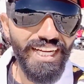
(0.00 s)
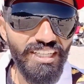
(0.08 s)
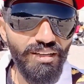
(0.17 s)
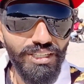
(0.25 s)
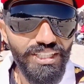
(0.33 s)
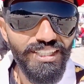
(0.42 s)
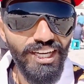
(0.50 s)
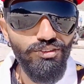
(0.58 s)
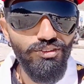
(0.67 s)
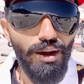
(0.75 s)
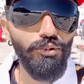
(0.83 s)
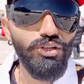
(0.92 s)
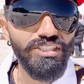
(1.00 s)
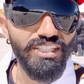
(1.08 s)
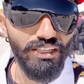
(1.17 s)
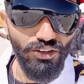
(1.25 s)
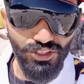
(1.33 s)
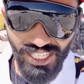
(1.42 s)
नंबर देता हूँ आप लोग इनसे
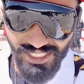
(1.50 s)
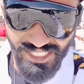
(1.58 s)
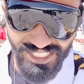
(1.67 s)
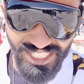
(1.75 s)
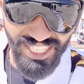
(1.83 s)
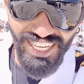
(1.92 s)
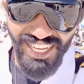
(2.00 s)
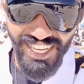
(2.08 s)
कॉन्टैक्ट कीजिएगा